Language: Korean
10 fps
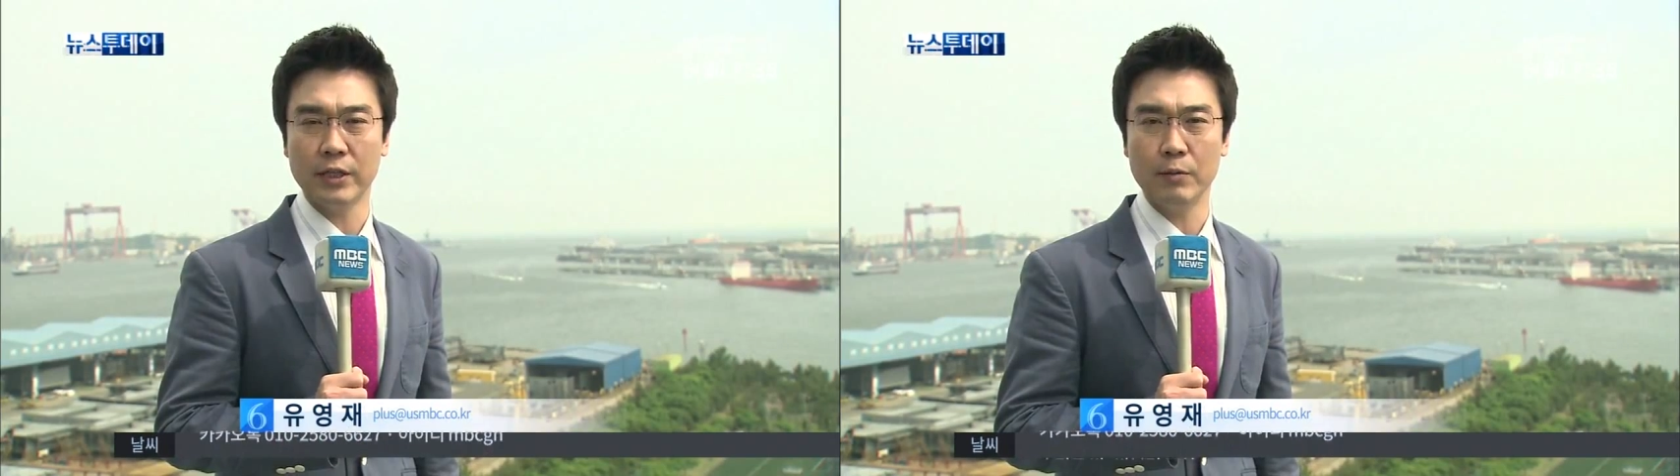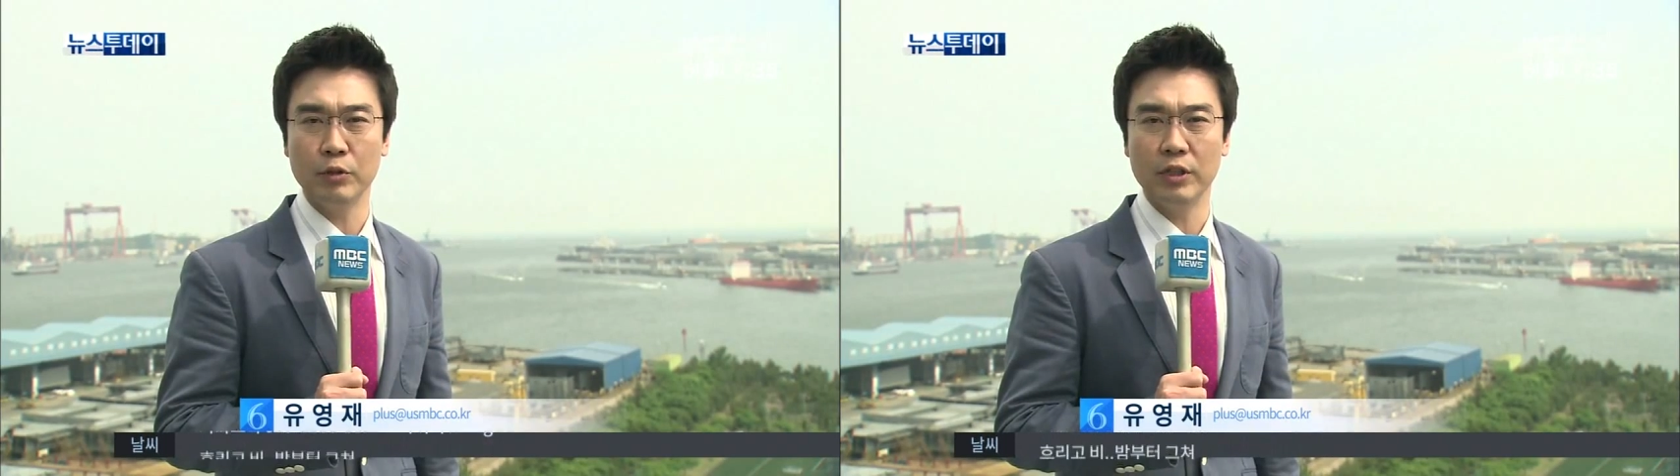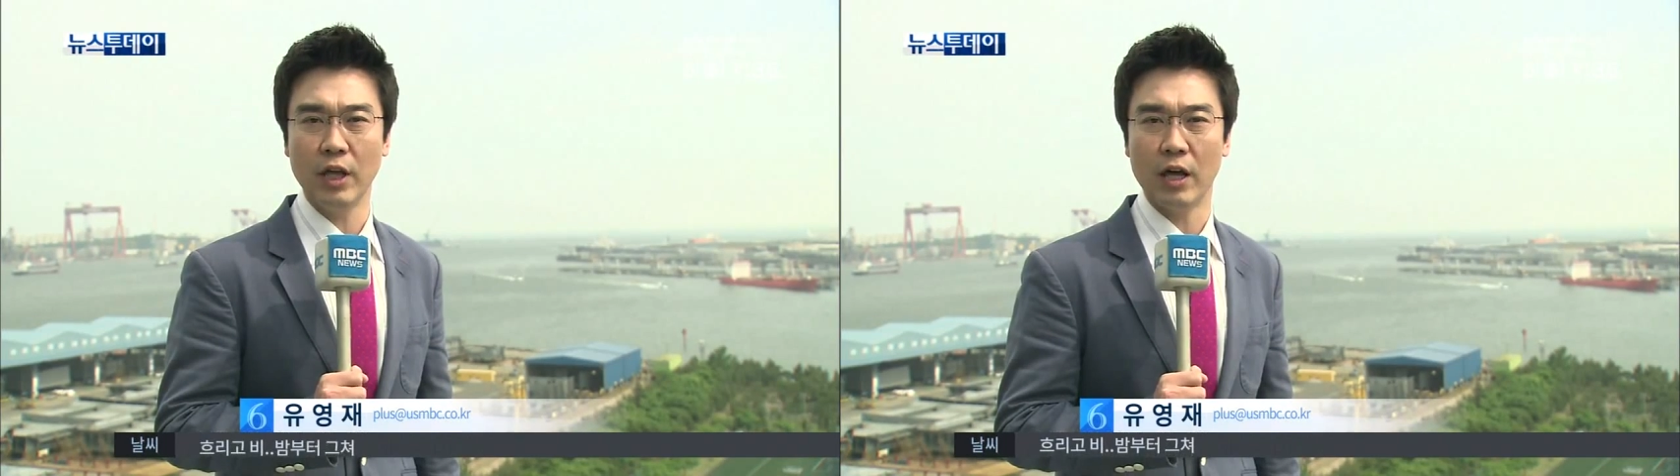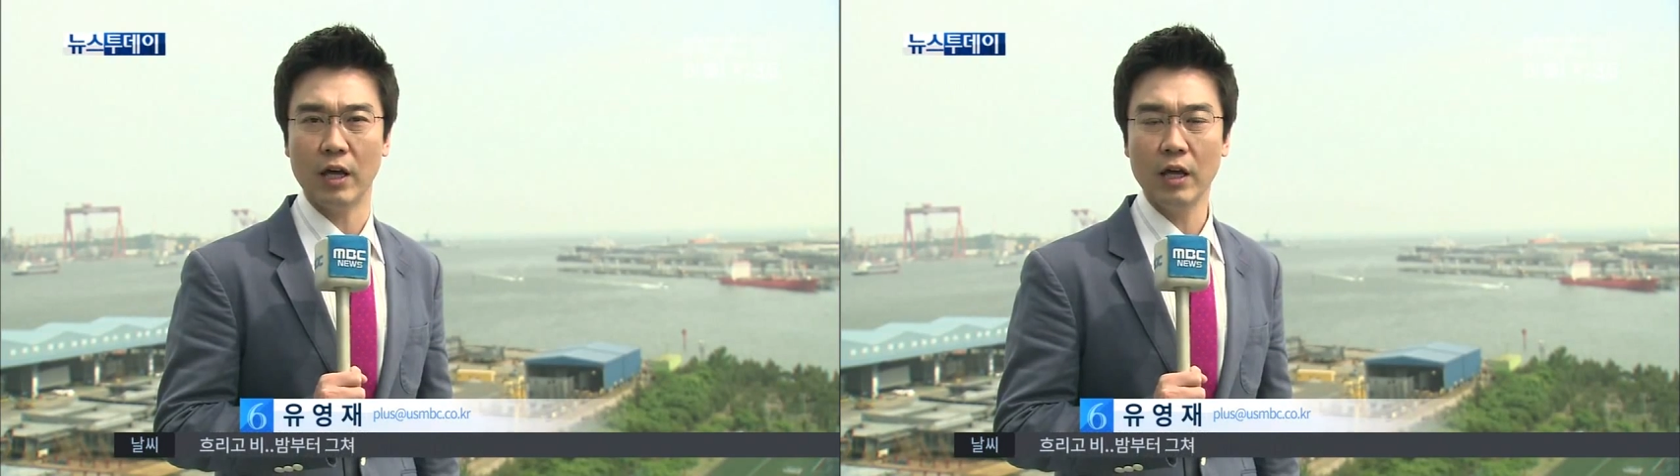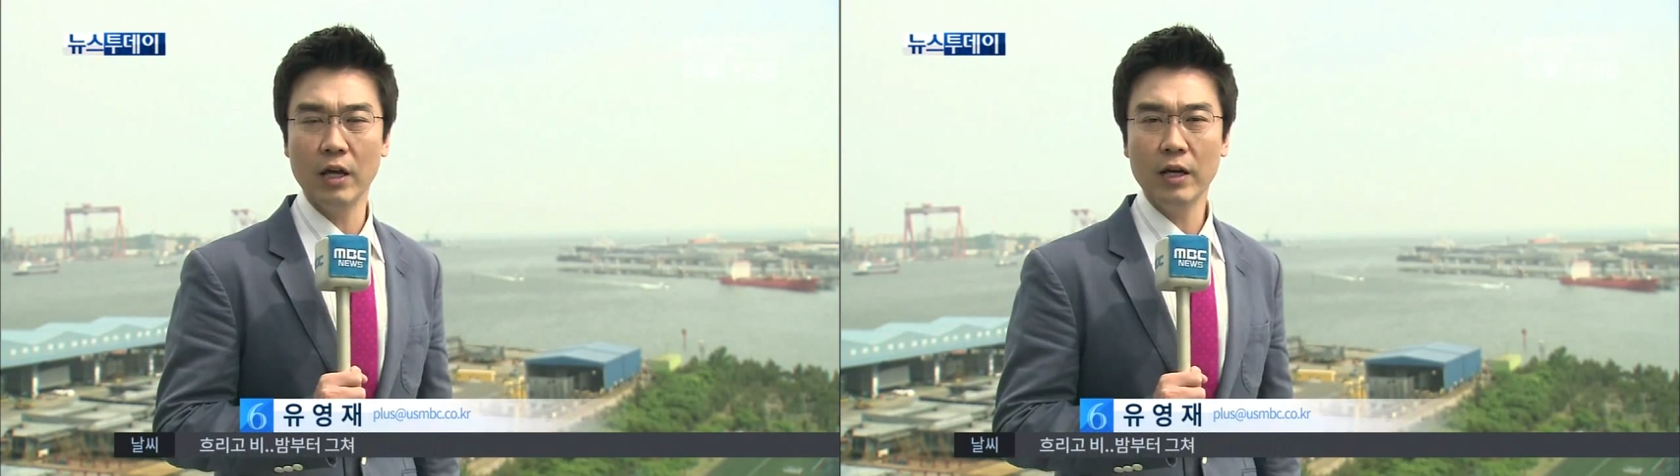
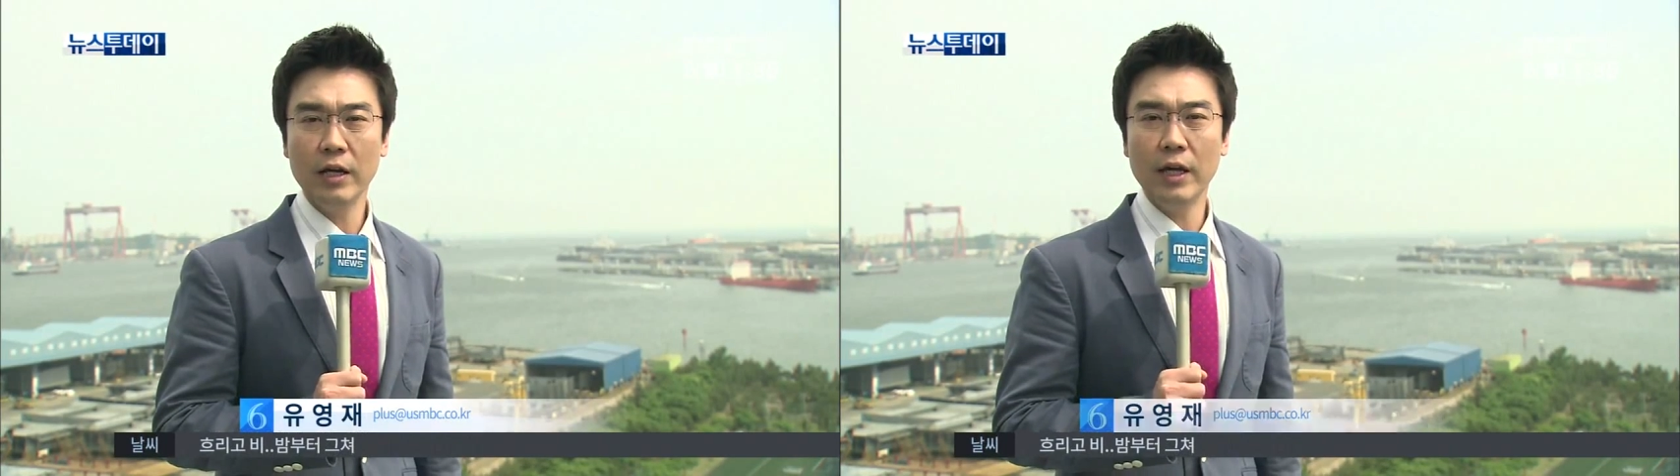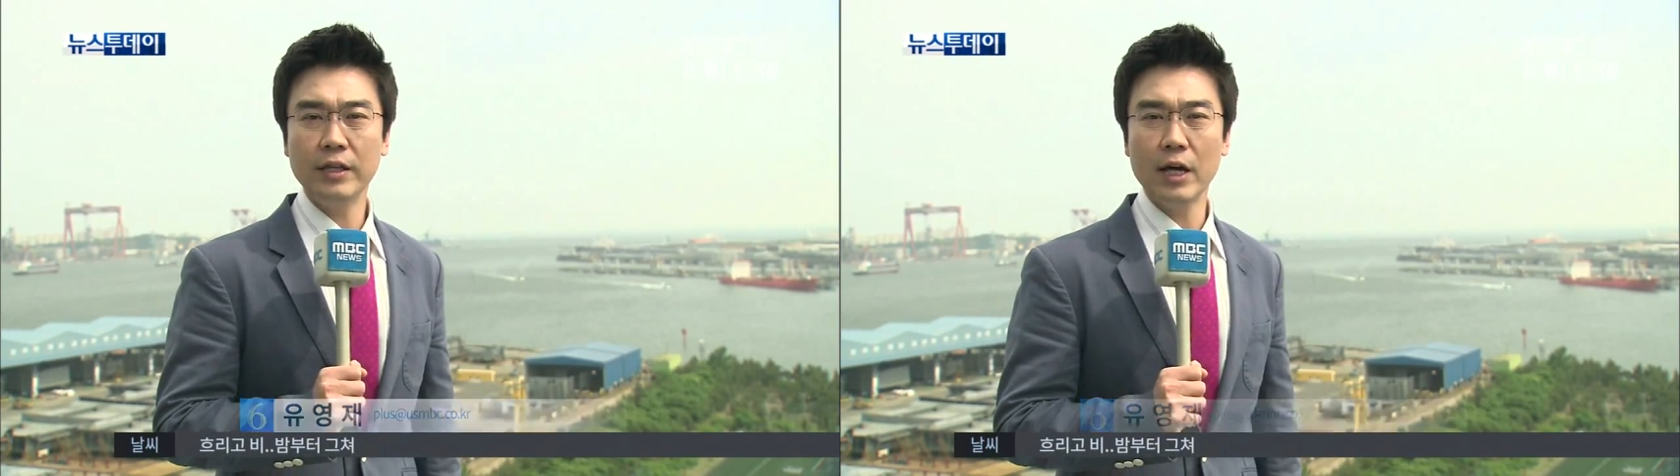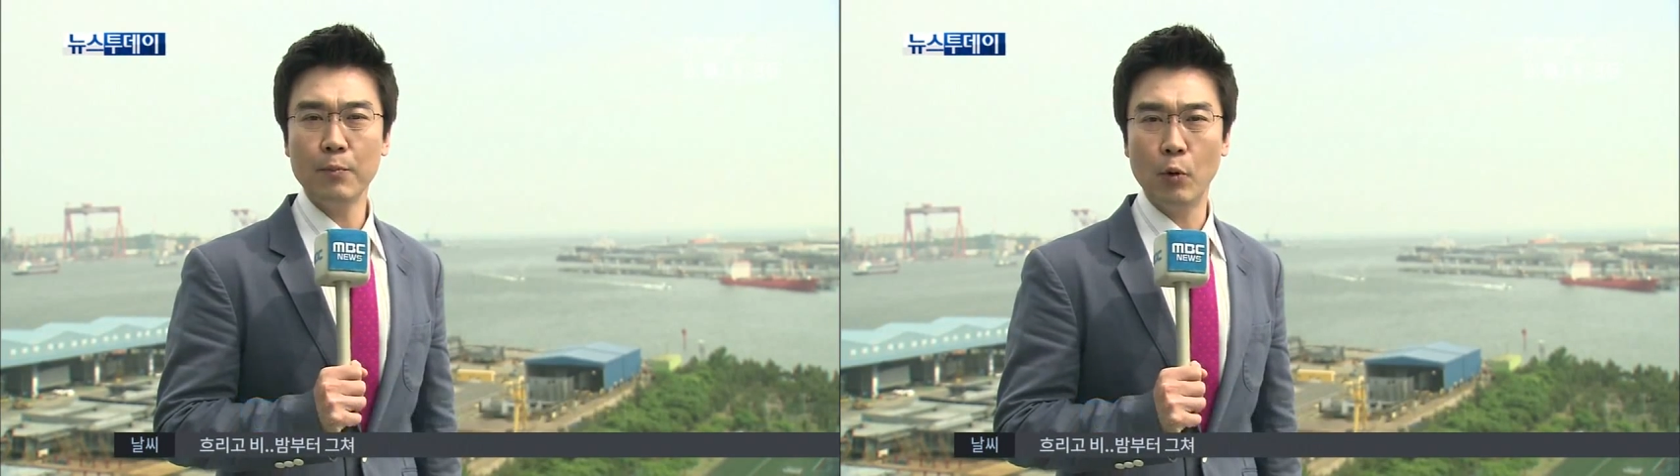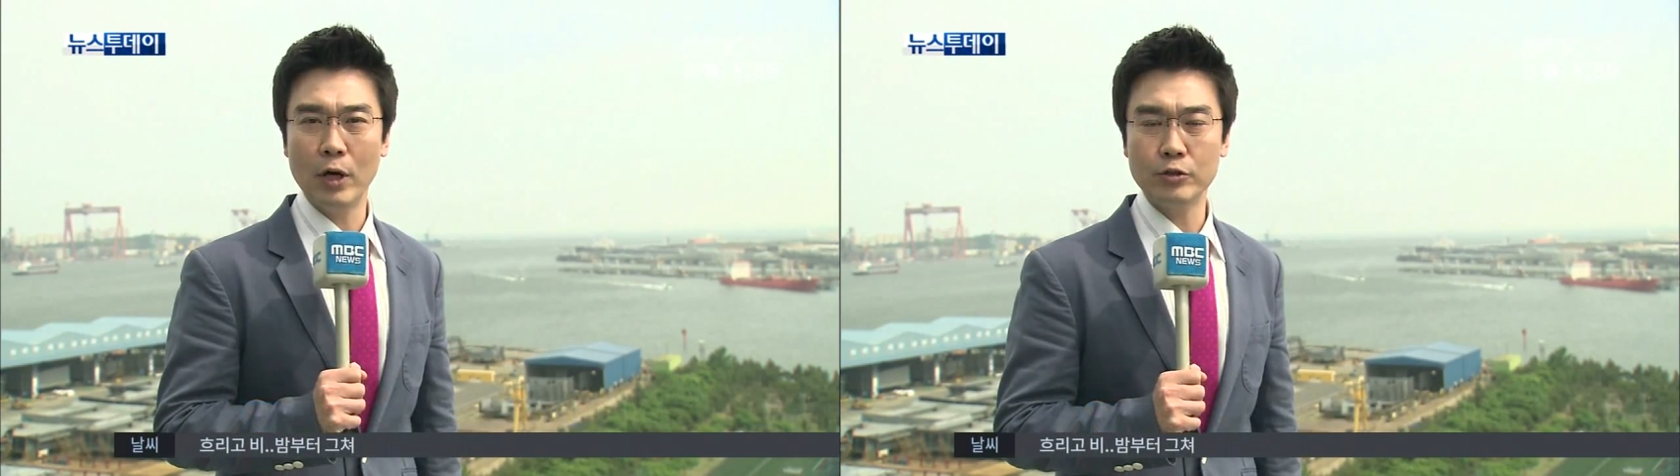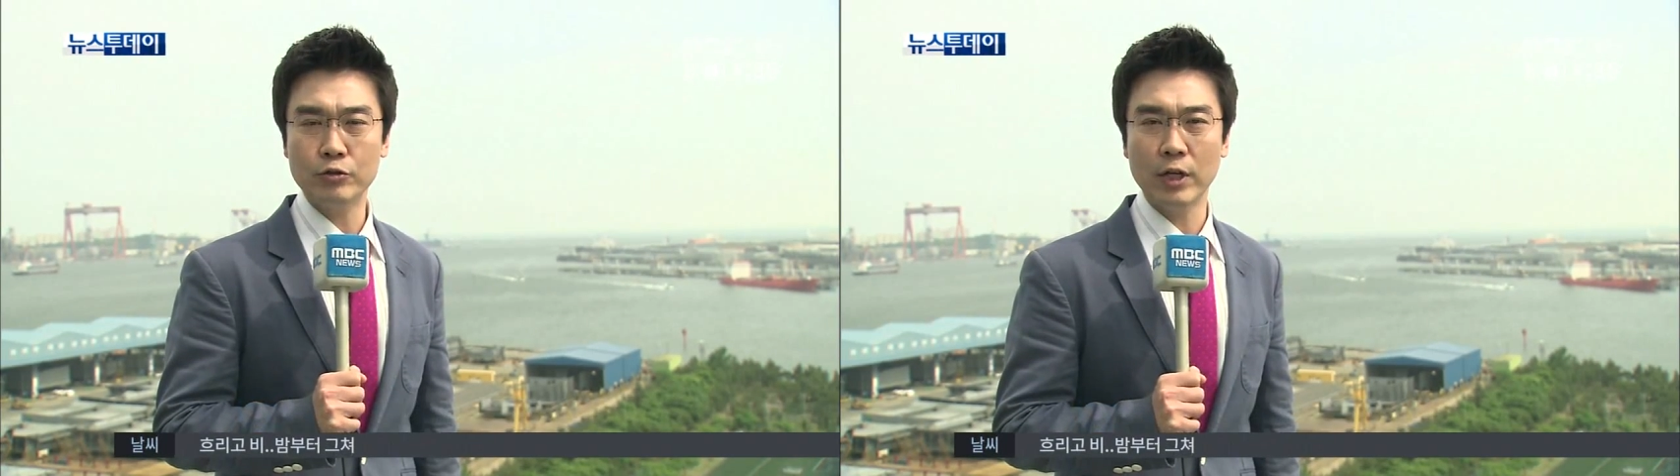때문인데 이에 대한
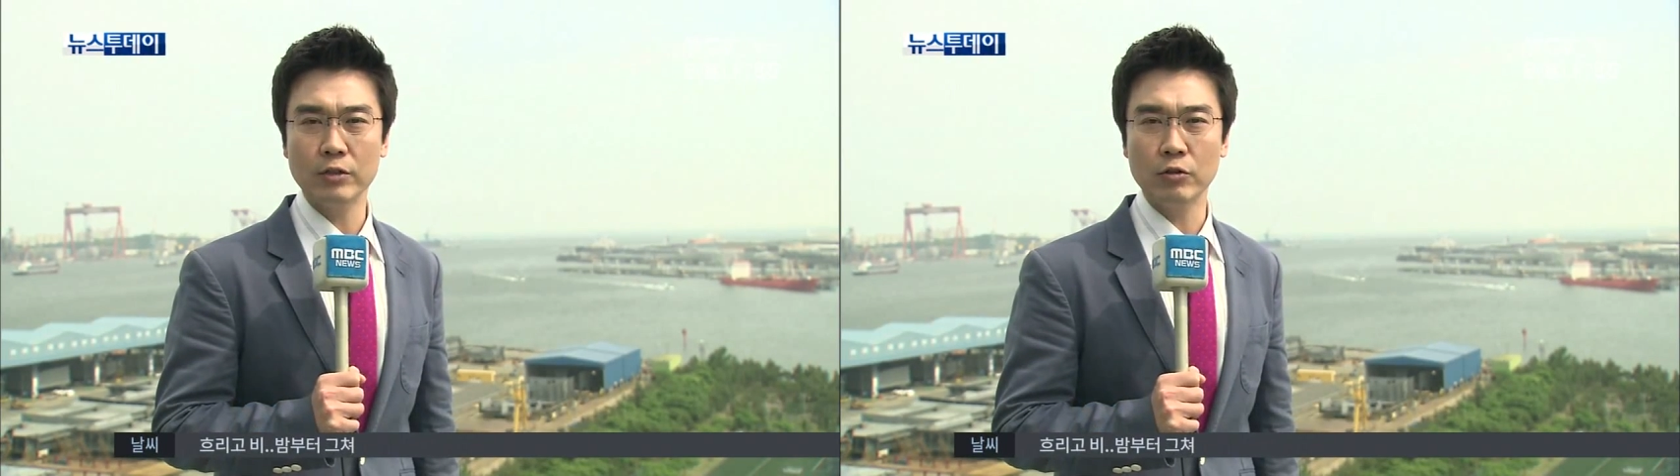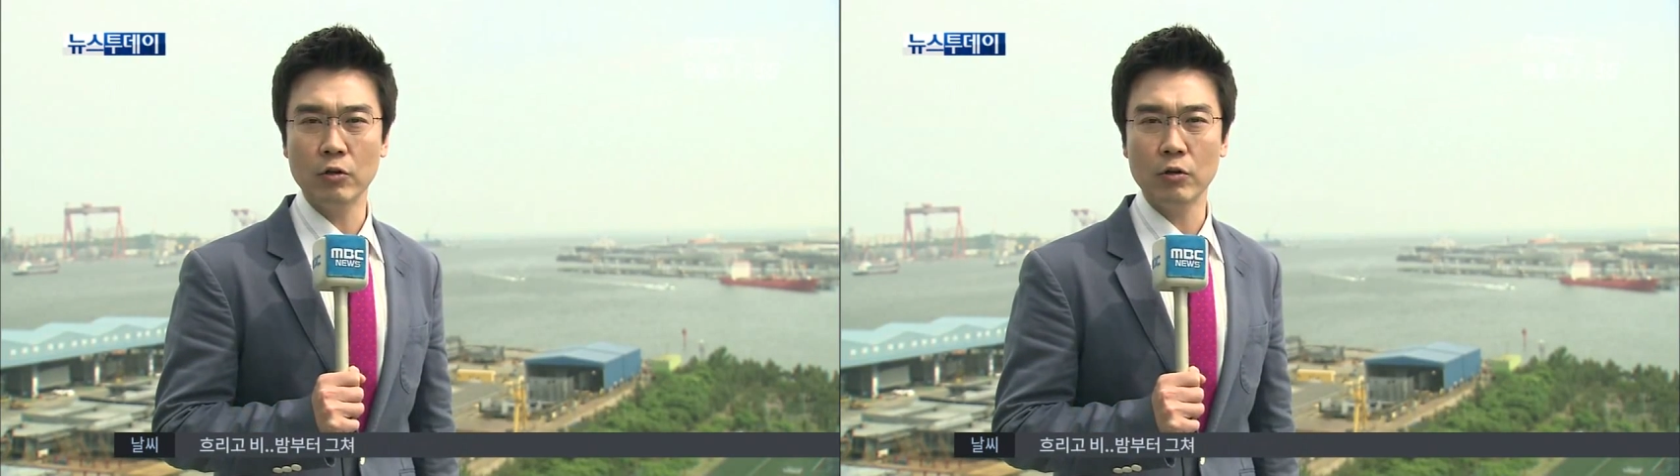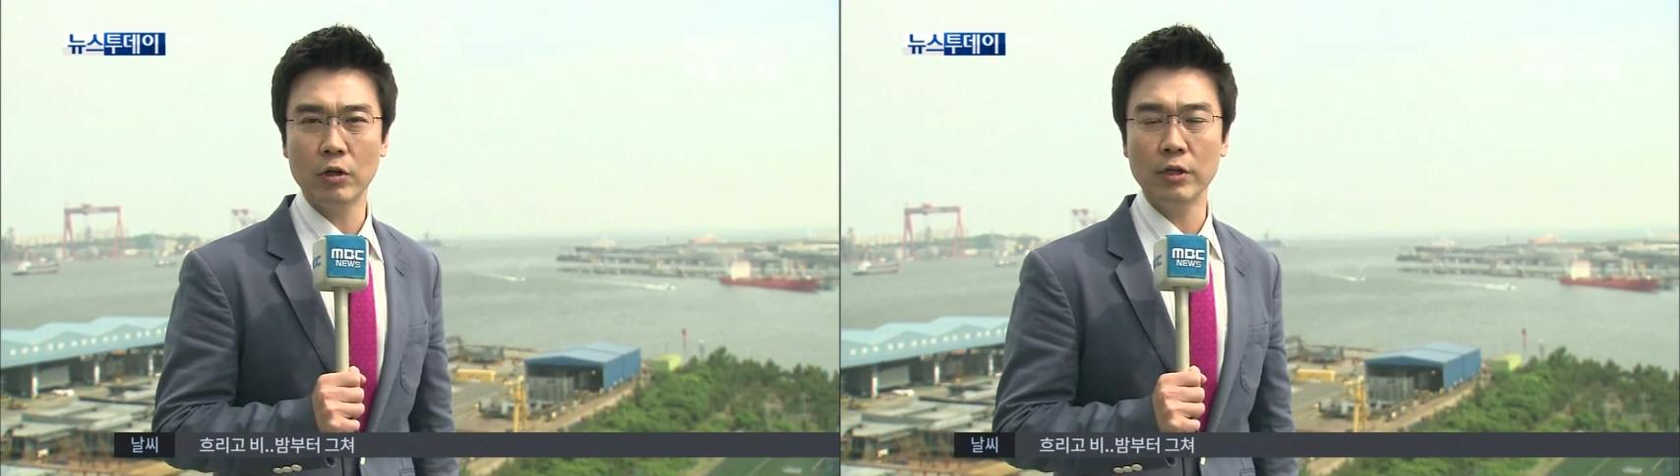보완 수단으로